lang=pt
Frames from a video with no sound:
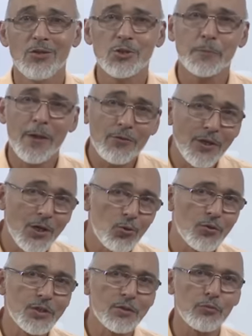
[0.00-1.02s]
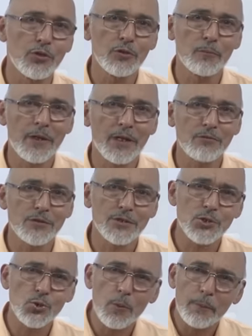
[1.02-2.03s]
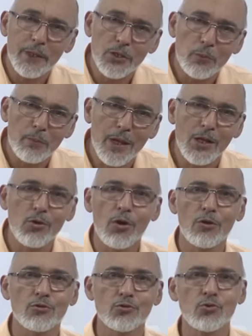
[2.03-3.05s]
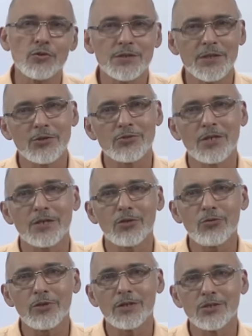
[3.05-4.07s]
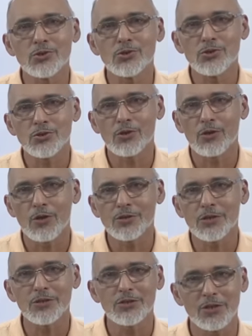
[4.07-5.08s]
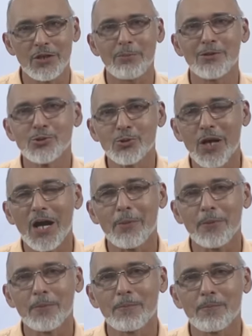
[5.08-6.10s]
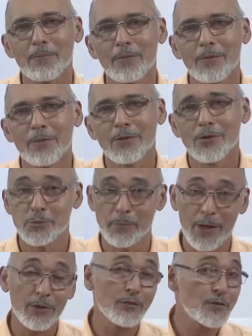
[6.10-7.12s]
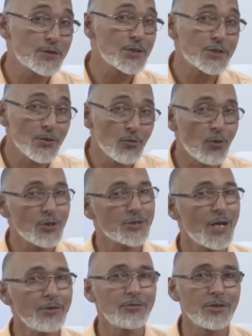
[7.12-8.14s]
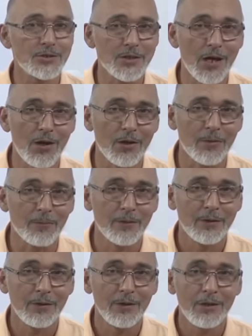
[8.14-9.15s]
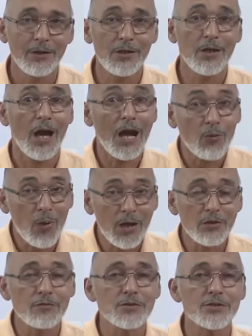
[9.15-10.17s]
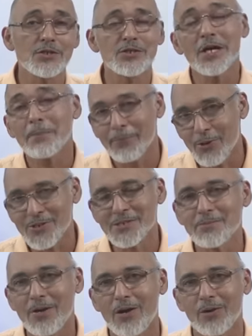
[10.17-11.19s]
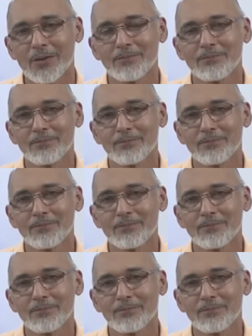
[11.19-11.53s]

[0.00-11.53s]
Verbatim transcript: Espero ter contribuído para que vocês compreendam melhor os conceitos da teoria sociológica de Emile Durkheim. Espero que vocês tenham gostado desta aula e aguardo vocês na próxima aula.